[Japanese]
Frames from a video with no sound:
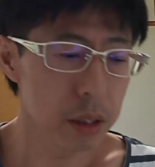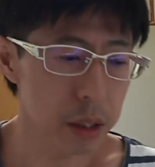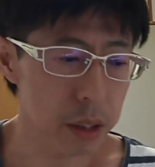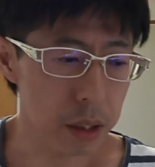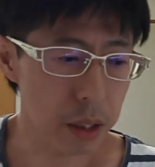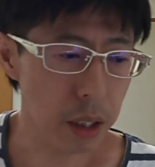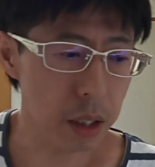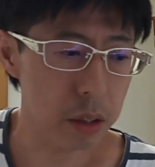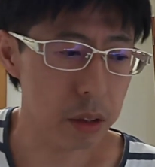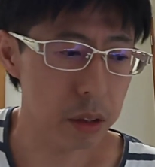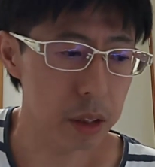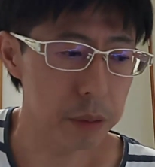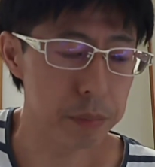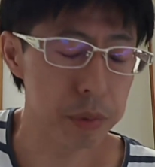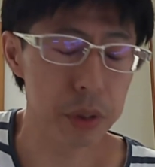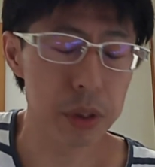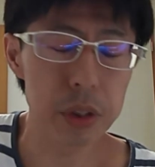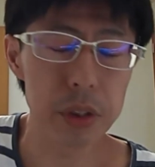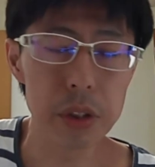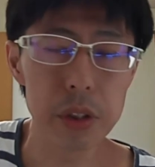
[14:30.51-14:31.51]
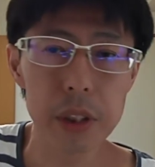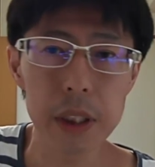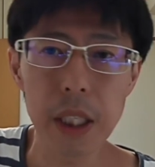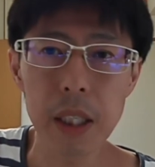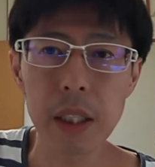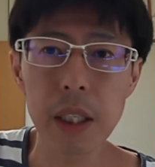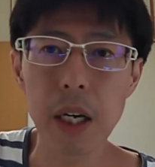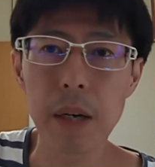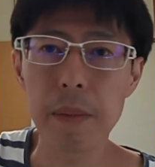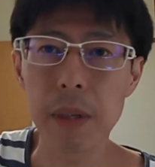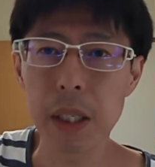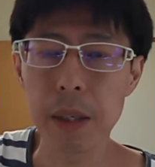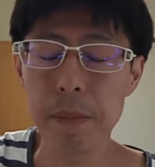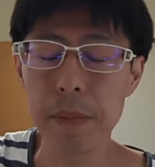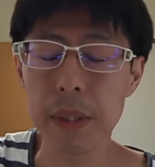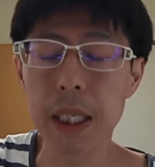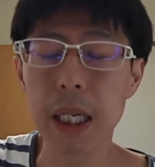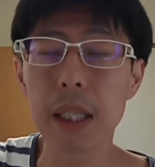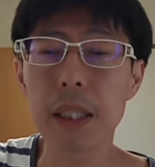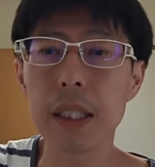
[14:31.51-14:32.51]
近くに物流センターまで
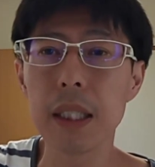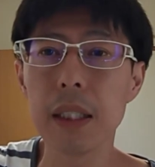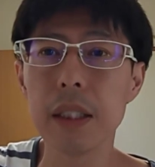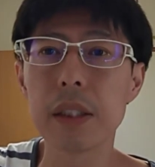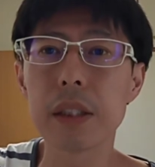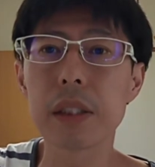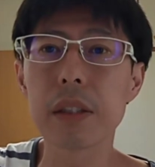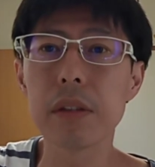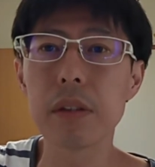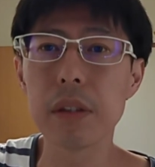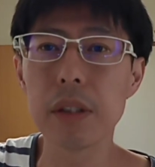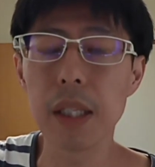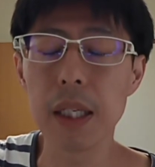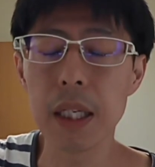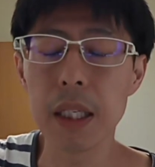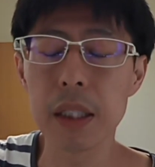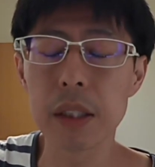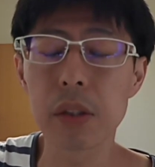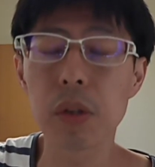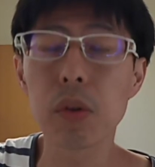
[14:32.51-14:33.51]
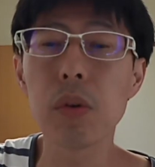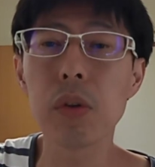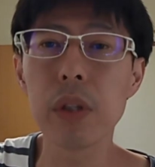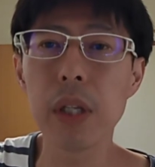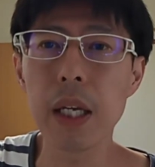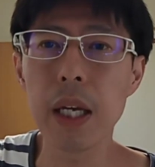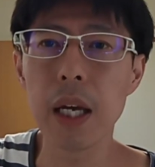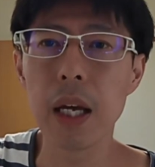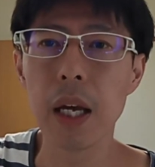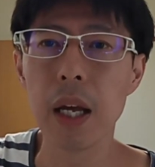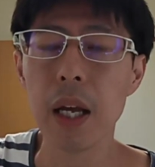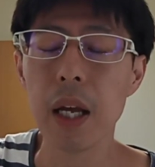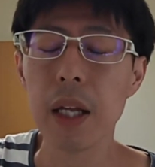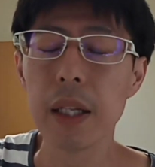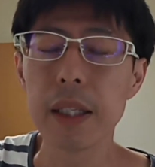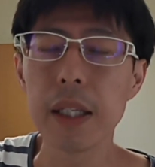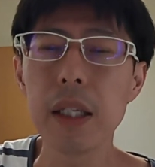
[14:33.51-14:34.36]
身勝手に作って、そこで、